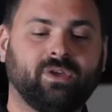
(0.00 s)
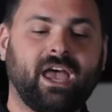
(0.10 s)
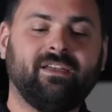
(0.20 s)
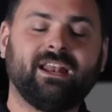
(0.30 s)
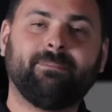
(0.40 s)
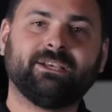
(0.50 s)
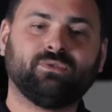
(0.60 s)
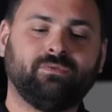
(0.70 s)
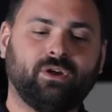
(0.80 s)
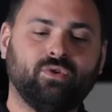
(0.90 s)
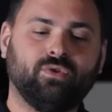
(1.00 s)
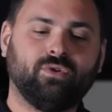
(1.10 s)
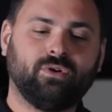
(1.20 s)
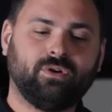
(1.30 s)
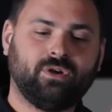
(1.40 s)
Donc, avec la pression vers le haut,
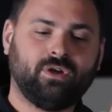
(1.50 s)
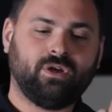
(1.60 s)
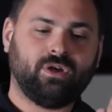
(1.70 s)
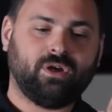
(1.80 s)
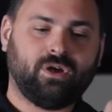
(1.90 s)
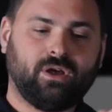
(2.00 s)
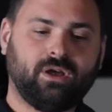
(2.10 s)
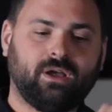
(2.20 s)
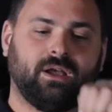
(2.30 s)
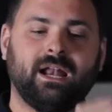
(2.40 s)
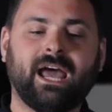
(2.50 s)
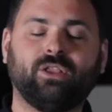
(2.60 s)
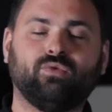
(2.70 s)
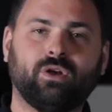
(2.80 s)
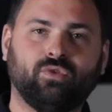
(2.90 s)

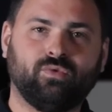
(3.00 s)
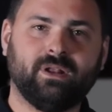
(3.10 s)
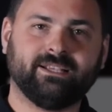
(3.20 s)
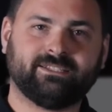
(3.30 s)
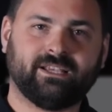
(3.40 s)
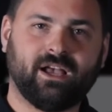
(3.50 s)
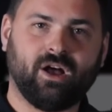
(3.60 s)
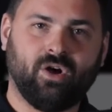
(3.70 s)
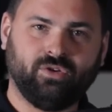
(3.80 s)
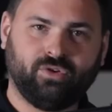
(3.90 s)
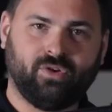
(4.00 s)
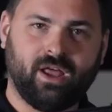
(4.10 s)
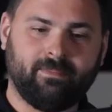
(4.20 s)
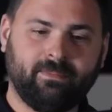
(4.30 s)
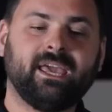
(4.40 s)
l'arrêtoire de culasse rentre dans
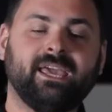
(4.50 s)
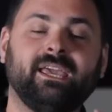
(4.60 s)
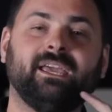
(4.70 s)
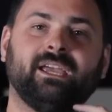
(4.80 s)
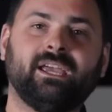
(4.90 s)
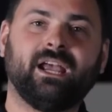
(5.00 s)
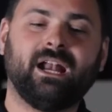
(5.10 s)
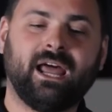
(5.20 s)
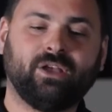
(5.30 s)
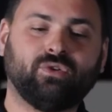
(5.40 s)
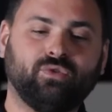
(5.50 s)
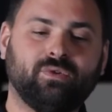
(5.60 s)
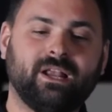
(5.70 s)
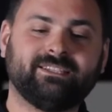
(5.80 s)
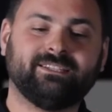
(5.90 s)
l'arme et l'arrêtoire de
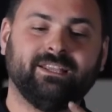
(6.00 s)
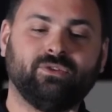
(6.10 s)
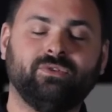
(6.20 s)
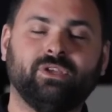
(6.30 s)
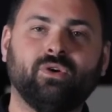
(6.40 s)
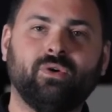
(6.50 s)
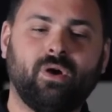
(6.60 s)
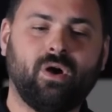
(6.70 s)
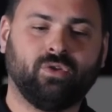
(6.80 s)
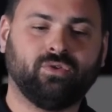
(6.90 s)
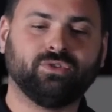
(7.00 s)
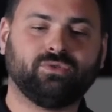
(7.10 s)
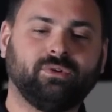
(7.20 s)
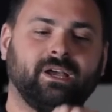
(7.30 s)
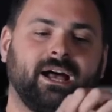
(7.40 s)
culasse n'est tenu que en
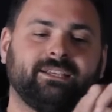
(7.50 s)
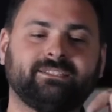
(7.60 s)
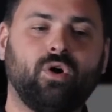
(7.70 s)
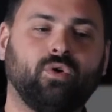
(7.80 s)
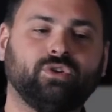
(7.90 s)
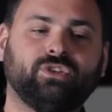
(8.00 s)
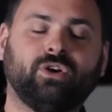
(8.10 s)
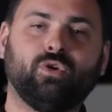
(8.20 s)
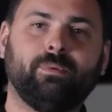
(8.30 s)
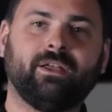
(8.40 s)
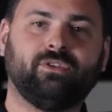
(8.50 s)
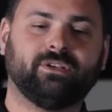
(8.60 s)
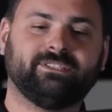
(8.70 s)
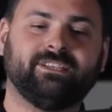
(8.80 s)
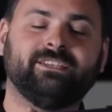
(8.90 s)
tension grâce au ressort
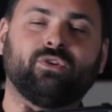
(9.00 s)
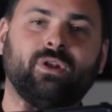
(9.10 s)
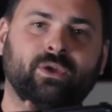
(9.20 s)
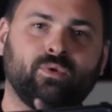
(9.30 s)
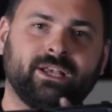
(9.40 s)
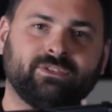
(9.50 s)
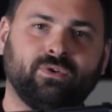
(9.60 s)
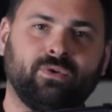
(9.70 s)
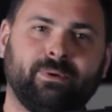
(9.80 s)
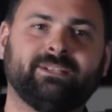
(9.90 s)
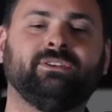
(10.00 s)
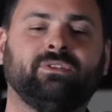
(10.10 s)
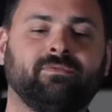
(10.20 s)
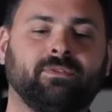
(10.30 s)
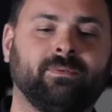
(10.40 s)
récupérateur, c'est-à-dire que la culasse veut repartir
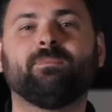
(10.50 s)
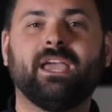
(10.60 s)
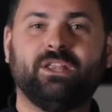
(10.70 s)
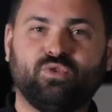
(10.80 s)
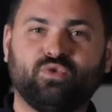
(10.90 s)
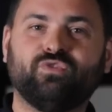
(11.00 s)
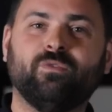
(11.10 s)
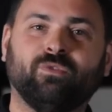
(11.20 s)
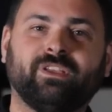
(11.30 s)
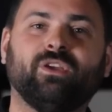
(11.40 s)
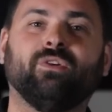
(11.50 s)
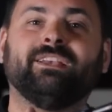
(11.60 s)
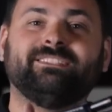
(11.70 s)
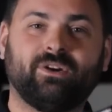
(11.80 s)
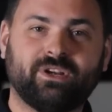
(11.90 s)
en avant. Et du coup, je vais vous montrer qu'en
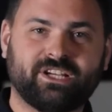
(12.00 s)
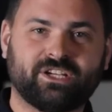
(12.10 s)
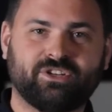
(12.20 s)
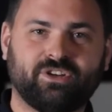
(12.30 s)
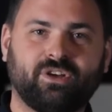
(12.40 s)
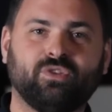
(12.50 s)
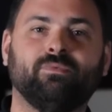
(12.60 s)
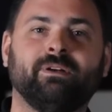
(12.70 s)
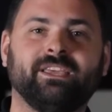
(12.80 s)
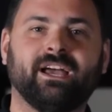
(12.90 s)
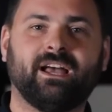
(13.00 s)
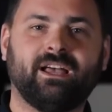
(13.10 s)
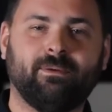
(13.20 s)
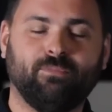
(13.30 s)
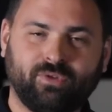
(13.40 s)
insérant un chargeur de manière
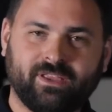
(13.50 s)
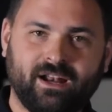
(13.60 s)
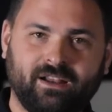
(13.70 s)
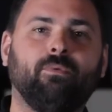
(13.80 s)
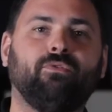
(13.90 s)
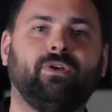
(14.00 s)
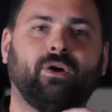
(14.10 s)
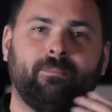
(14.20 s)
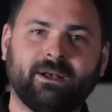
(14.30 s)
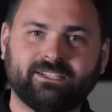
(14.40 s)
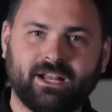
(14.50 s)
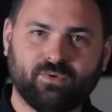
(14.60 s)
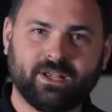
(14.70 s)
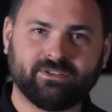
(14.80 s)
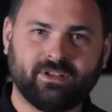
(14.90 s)
brutale, on peut faire repartir la
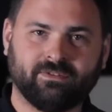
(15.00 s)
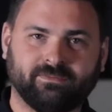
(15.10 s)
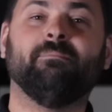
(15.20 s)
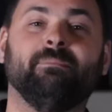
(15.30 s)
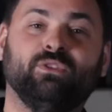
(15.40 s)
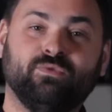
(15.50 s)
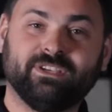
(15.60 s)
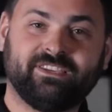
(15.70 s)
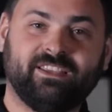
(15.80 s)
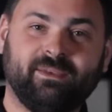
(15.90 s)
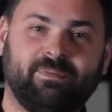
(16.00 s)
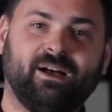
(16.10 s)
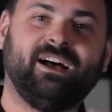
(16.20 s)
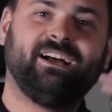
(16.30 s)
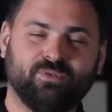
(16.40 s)
culasse en avant. Mais ne vous inquiétez
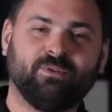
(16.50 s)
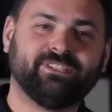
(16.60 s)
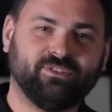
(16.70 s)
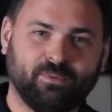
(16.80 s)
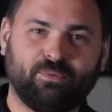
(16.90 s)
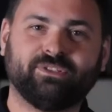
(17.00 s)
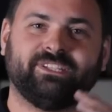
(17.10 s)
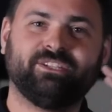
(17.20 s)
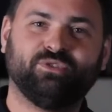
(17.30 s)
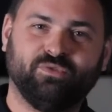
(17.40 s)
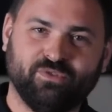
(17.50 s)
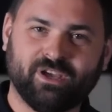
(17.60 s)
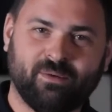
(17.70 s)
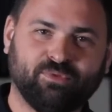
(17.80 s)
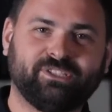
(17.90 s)
pas, justement, c'est dans le process de
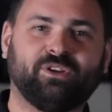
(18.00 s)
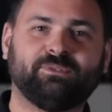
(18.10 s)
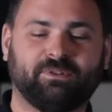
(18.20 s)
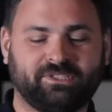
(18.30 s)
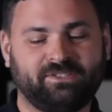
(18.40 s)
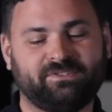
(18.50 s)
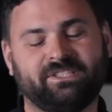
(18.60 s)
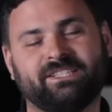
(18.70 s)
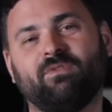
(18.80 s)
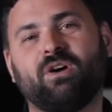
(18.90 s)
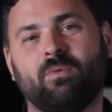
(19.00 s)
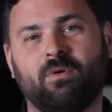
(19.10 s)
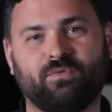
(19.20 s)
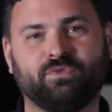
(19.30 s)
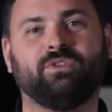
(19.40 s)
devenir un bon tireur sportif, c'est de savoir
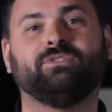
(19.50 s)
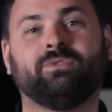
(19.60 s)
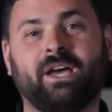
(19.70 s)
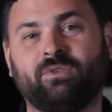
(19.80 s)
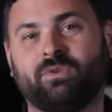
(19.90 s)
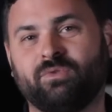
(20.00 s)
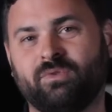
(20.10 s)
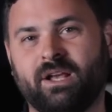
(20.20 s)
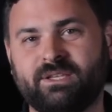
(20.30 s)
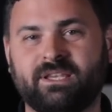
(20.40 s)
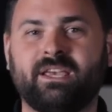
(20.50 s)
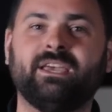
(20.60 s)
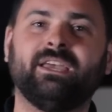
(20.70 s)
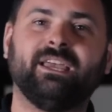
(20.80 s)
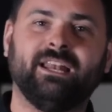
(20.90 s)
comment fonctionne son arrêteur de culasse
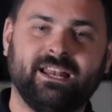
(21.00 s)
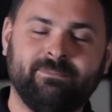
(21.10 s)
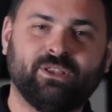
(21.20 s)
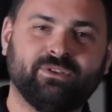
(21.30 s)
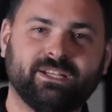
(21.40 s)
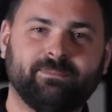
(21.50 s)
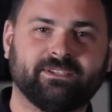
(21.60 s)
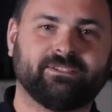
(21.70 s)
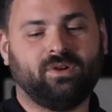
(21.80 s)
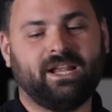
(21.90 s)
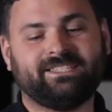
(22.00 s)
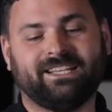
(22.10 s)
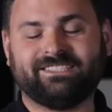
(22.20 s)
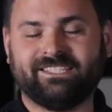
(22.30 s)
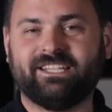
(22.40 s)
et les limites de cette pièce. Donc là, c'est
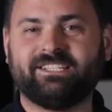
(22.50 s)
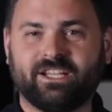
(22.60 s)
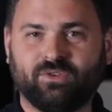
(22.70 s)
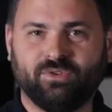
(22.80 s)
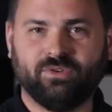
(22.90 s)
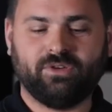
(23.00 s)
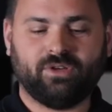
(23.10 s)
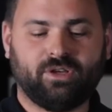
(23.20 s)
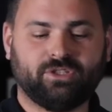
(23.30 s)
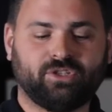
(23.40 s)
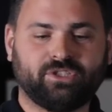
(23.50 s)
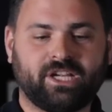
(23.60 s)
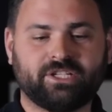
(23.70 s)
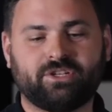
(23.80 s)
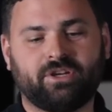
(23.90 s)
un CZ Shadow 2, sans
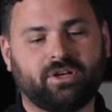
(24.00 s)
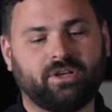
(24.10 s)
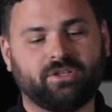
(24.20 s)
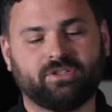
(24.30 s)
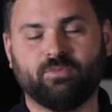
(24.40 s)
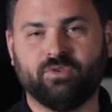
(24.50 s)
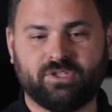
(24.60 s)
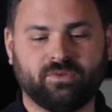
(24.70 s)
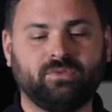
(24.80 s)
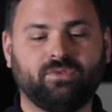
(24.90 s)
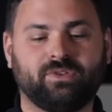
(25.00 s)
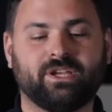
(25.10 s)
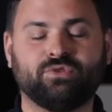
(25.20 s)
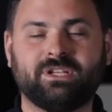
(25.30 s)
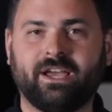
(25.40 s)
chargeur, sans munitions. Donc il y
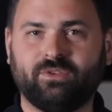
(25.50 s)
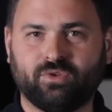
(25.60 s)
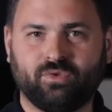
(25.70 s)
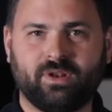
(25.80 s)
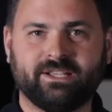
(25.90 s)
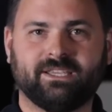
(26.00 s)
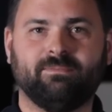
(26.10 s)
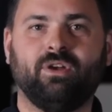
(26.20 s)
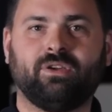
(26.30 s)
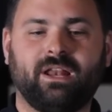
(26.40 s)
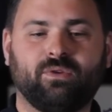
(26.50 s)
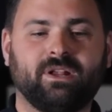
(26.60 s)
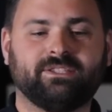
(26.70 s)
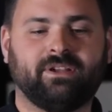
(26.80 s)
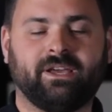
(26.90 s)
a juste la l'arrêteur de culasse qui bloque la
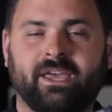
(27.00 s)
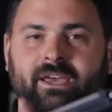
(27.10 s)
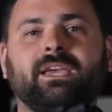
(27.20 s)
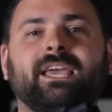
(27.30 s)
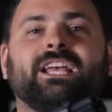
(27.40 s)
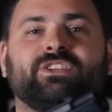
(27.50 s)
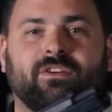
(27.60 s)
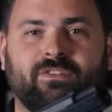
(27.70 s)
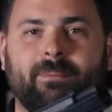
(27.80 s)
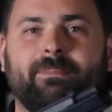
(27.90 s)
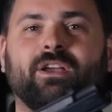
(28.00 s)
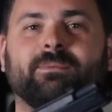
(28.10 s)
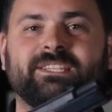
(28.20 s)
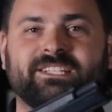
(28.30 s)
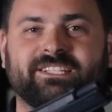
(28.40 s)
culasse en arrière. Et là, je viens frapper
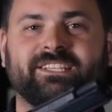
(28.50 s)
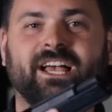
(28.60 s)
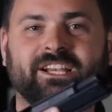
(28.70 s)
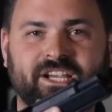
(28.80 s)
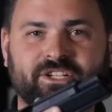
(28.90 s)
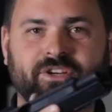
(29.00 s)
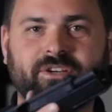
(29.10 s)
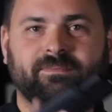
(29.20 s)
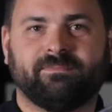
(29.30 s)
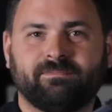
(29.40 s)
comme si j'insérais un chargeur,